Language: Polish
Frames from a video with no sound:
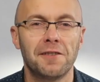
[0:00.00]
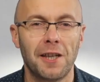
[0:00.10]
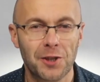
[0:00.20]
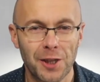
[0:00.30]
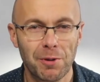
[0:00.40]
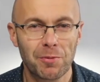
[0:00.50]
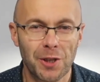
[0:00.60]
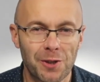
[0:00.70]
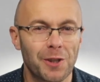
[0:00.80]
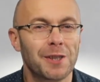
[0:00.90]
Naszymi
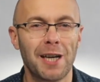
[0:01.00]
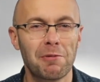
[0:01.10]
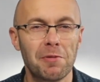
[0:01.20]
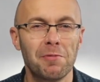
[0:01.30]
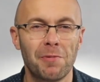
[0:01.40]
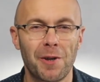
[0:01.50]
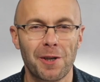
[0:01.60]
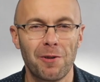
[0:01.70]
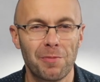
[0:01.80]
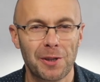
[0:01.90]
przeszkodami
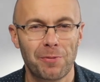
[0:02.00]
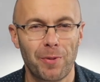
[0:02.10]
mogą być